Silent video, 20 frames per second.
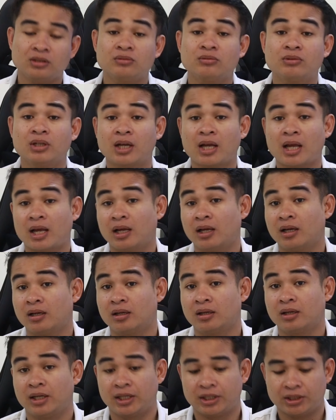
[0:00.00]
lấy nhóm thứ
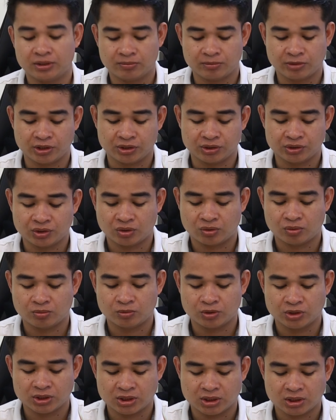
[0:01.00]
ca ad chùm riêng châu
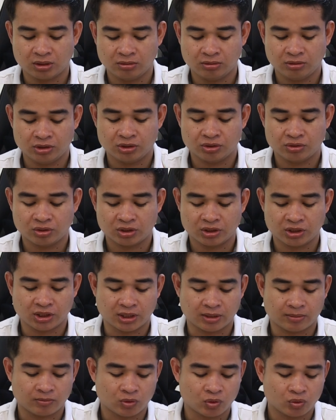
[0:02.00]
mới sẵn kinh cho
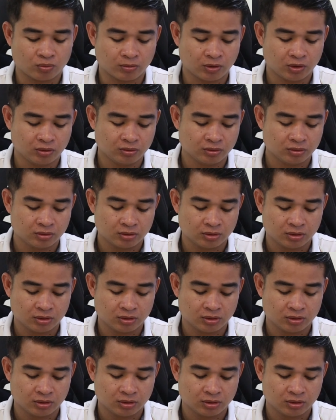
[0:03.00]
nhà buộc mất